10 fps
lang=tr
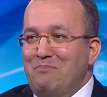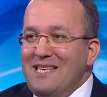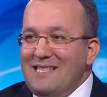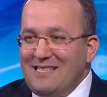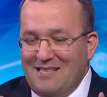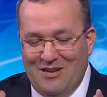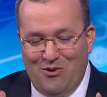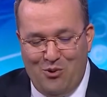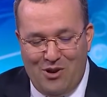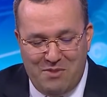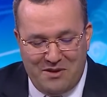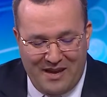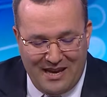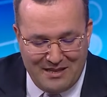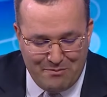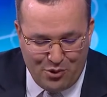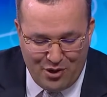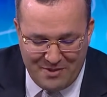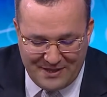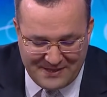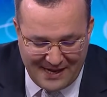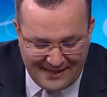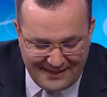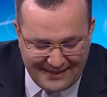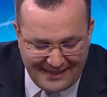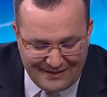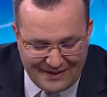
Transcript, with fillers: biz e, öyle bir eğitim programı tasarladık ki